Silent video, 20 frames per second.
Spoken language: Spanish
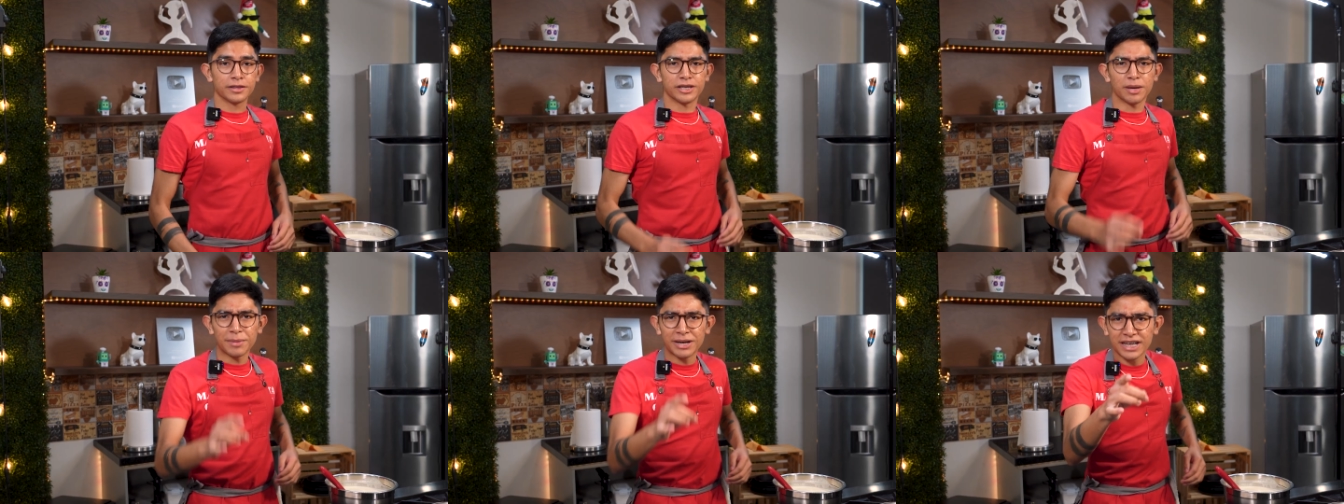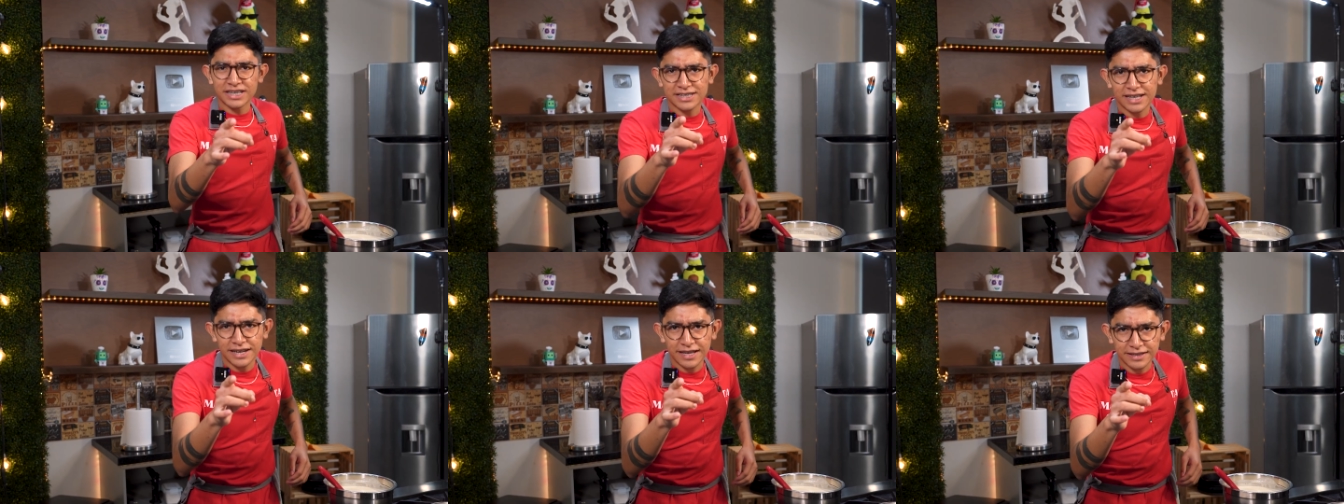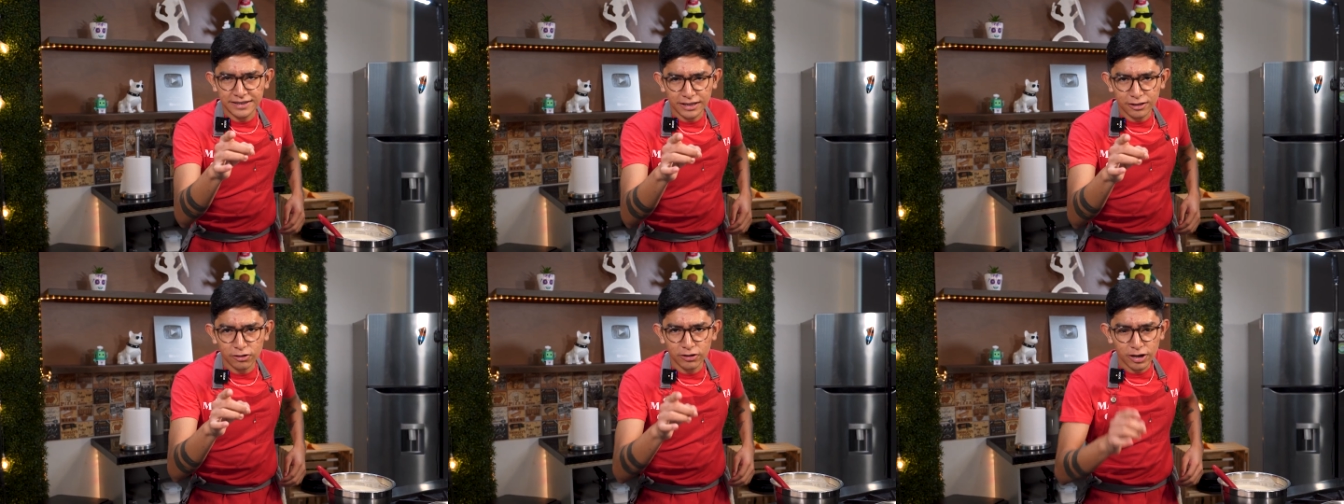Ya me les
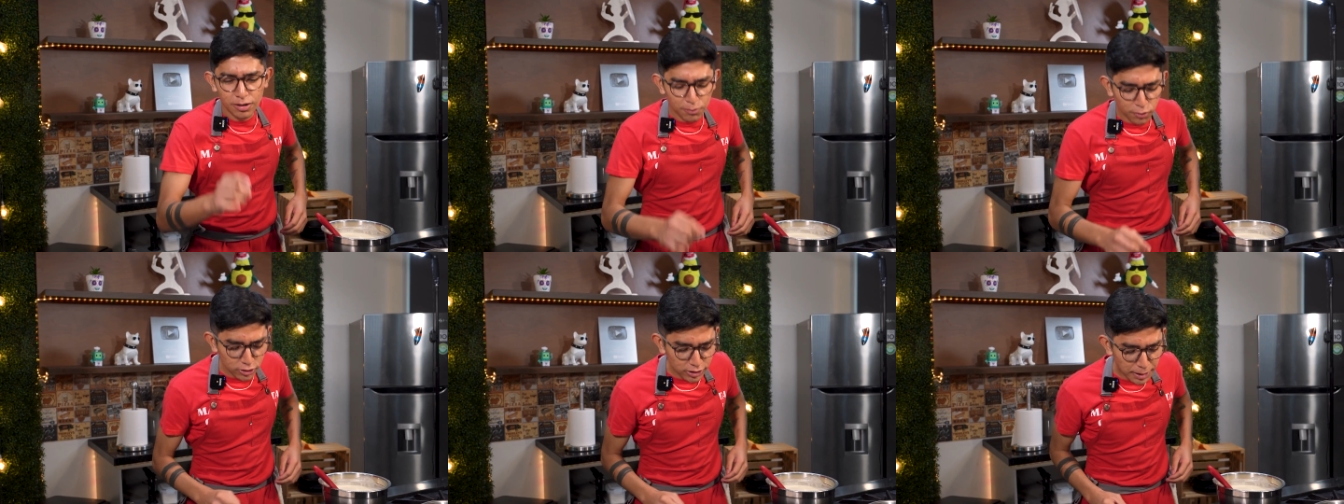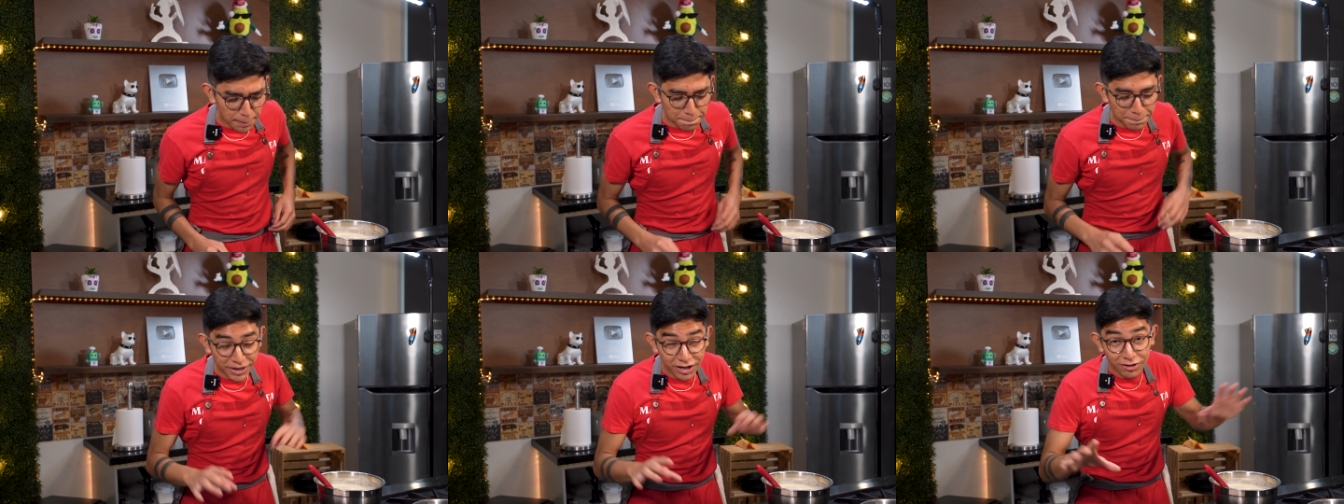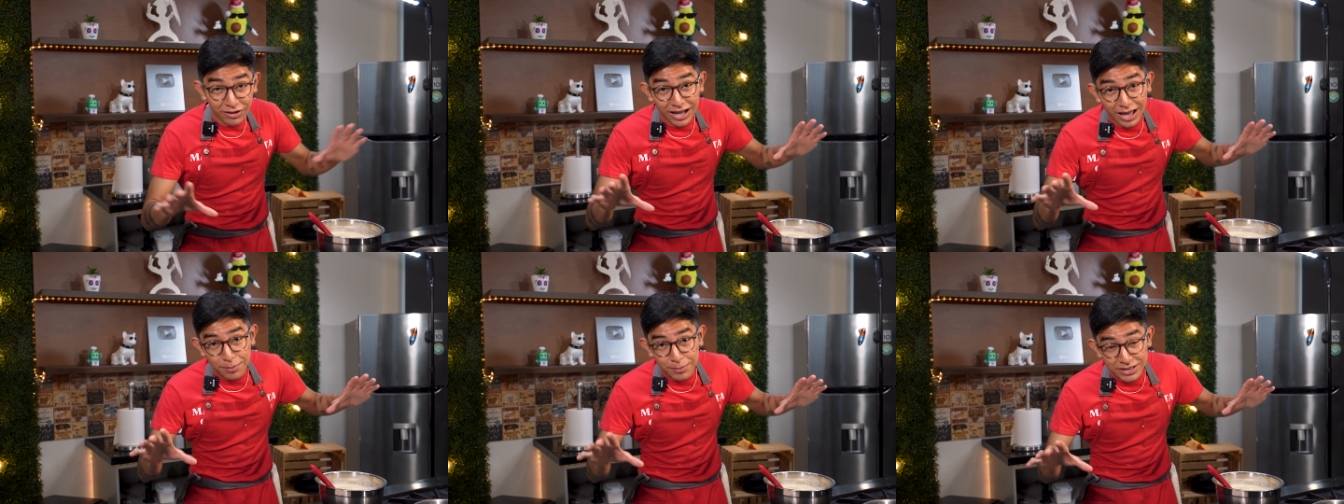adelanté con el molde, pero
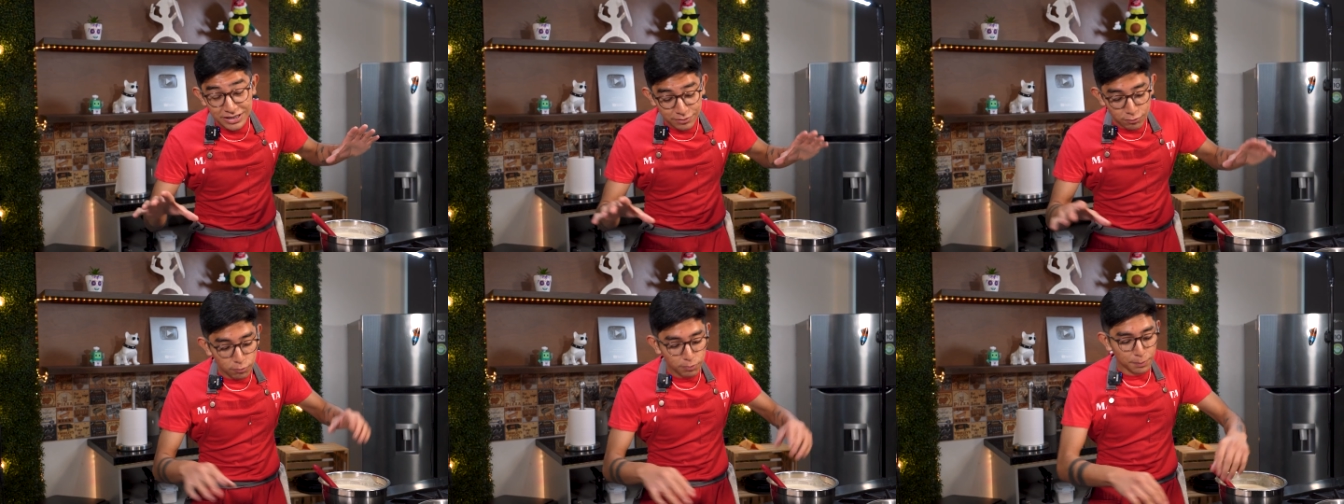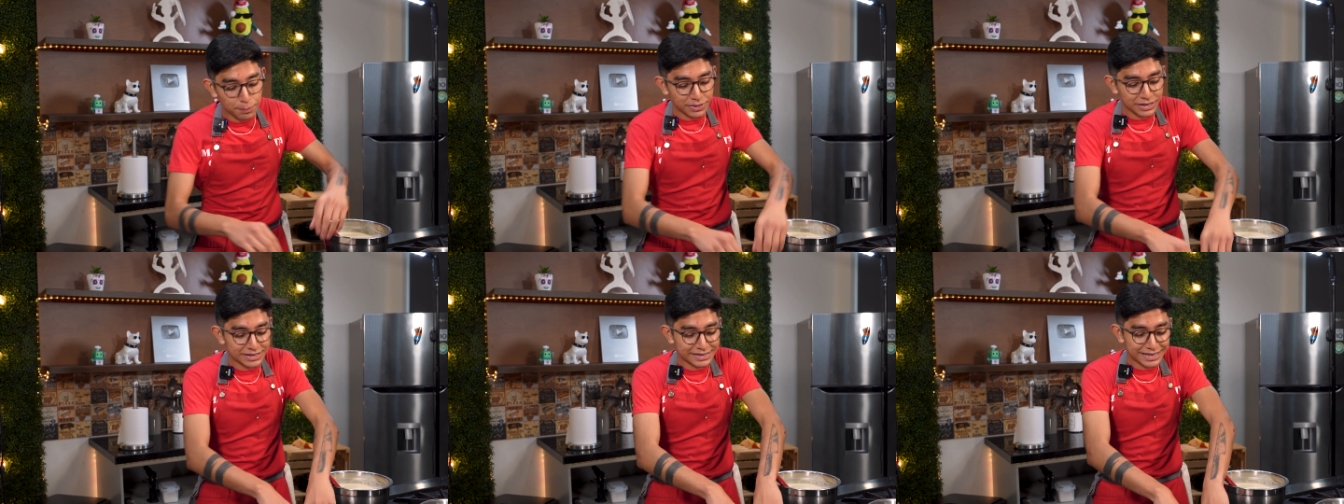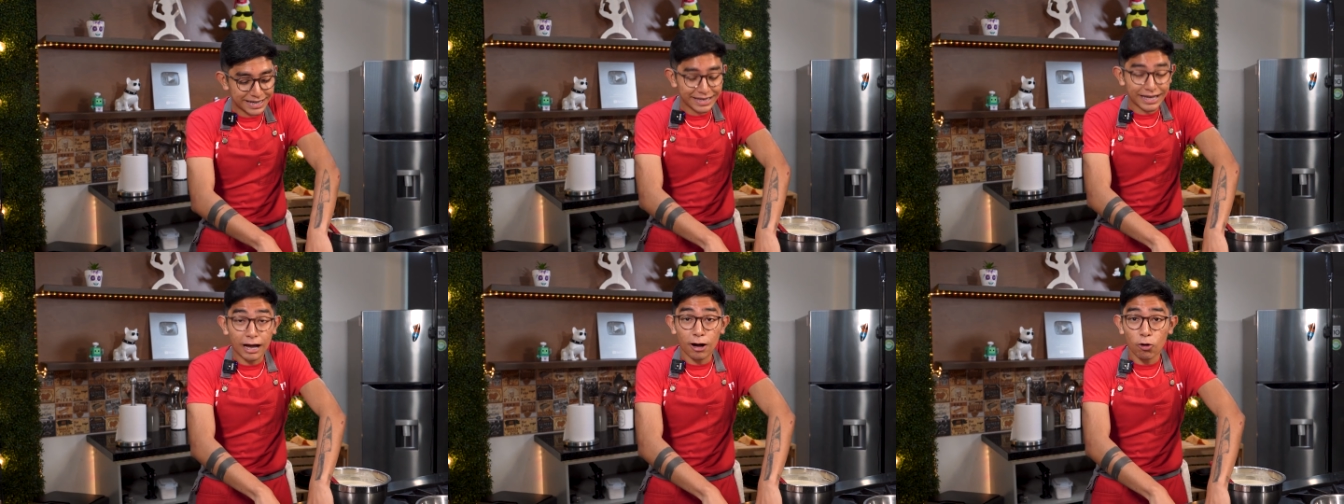nada más llevo un papel
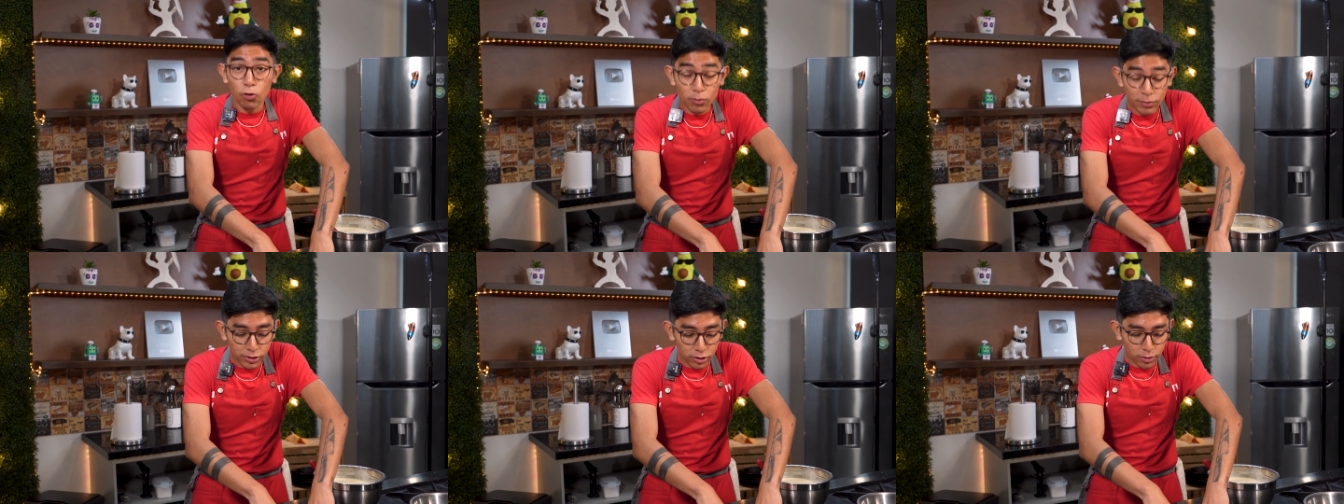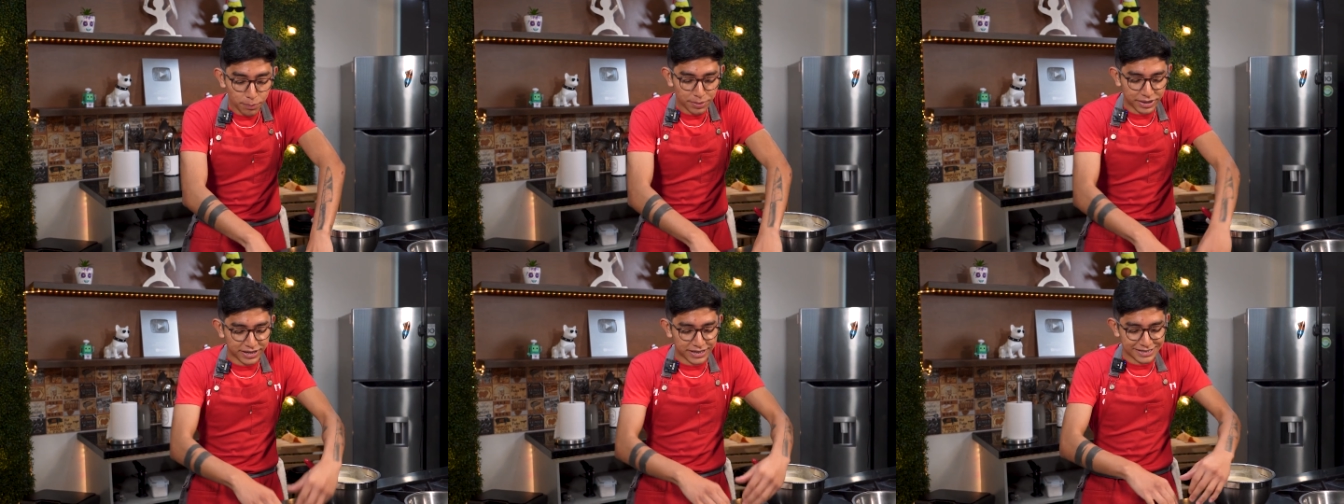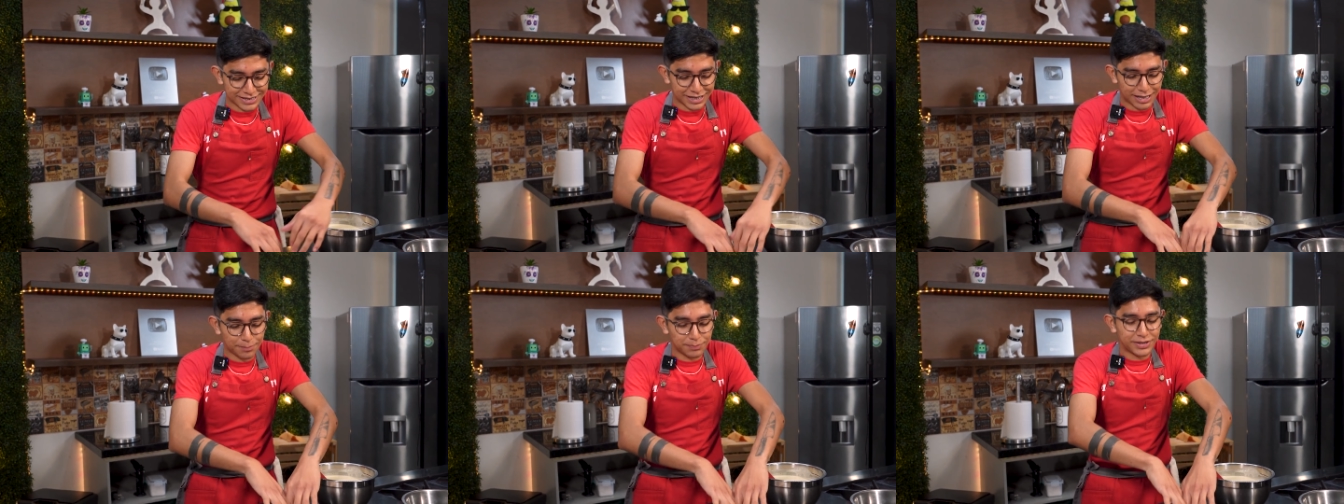estrella húmedo para que
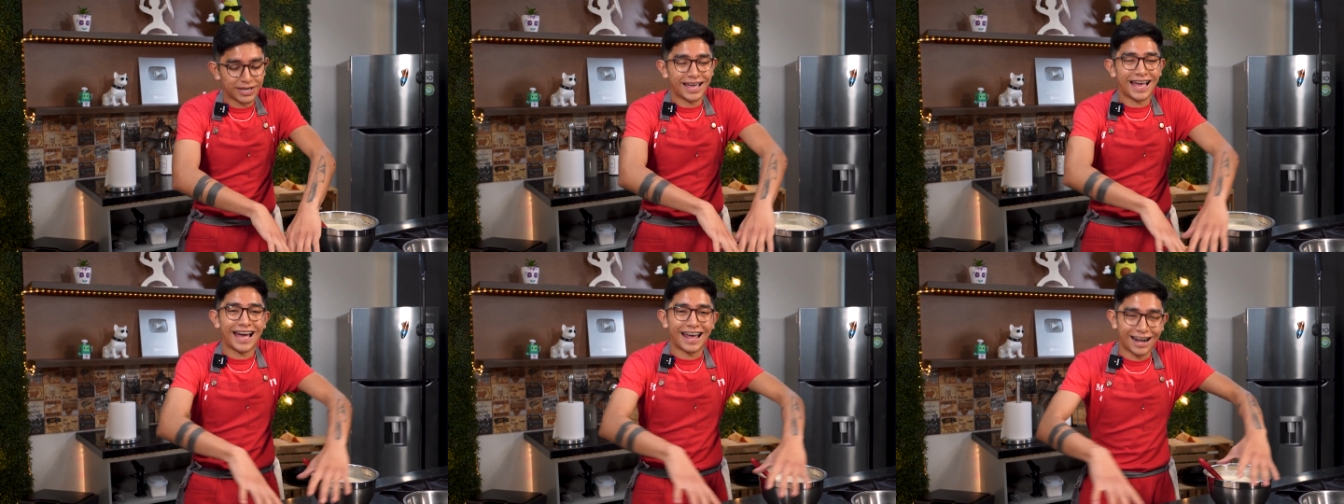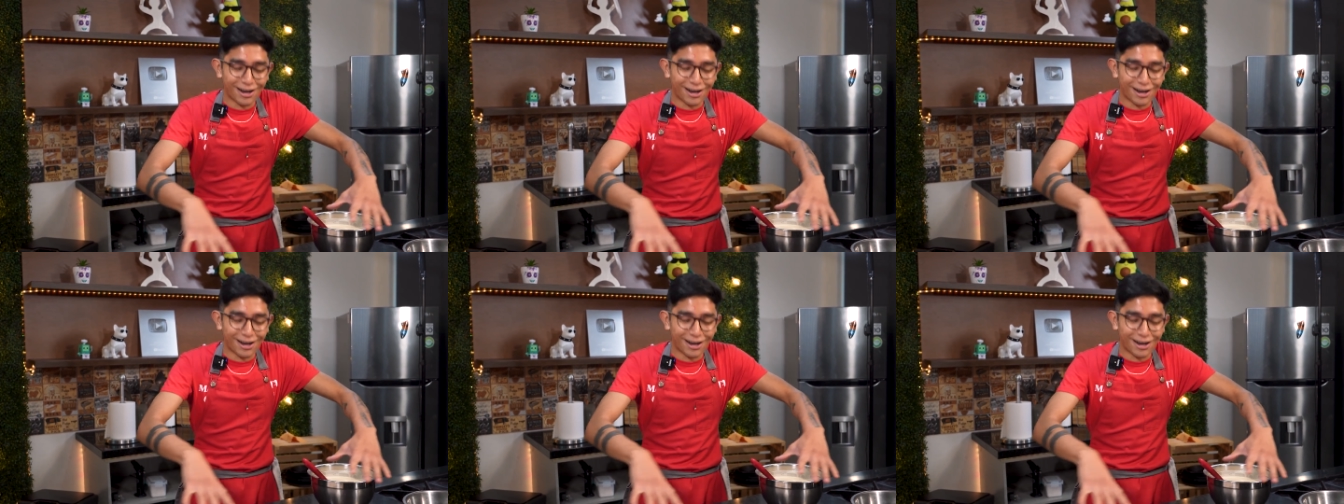se adapte a